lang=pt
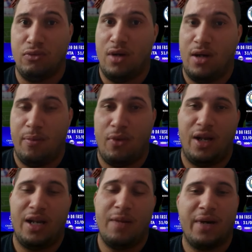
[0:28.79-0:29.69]
uma
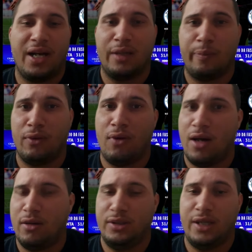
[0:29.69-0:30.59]
bola ali brigada pelo
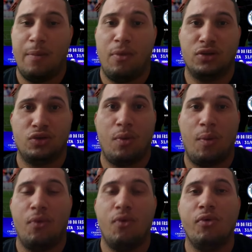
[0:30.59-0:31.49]
Haaland, a bola sobrou
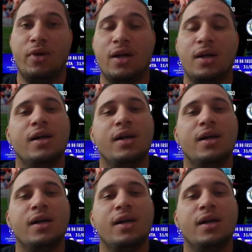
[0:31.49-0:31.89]
pro Julia,